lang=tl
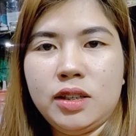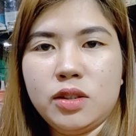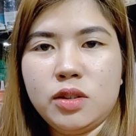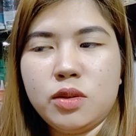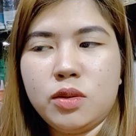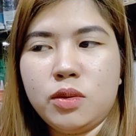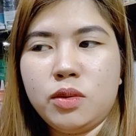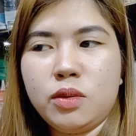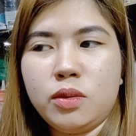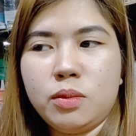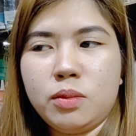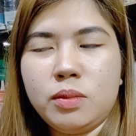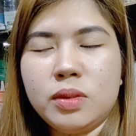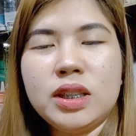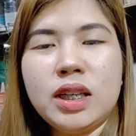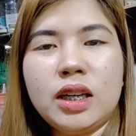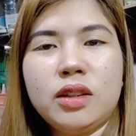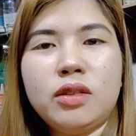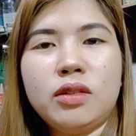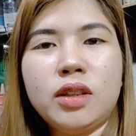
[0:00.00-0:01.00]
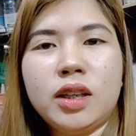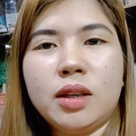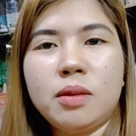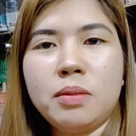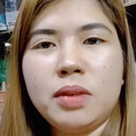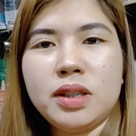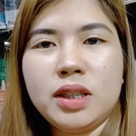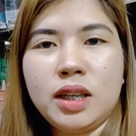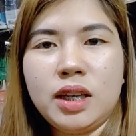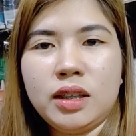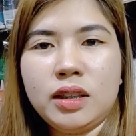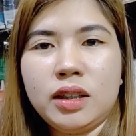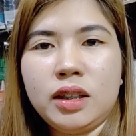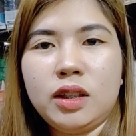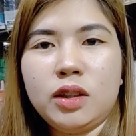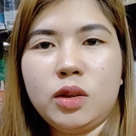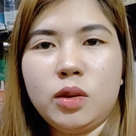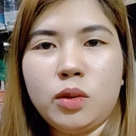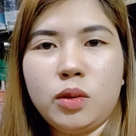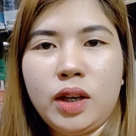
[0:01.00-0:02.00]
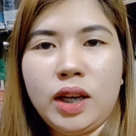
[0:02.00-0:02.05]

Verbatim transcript: So, masyadong naging busy lang dito.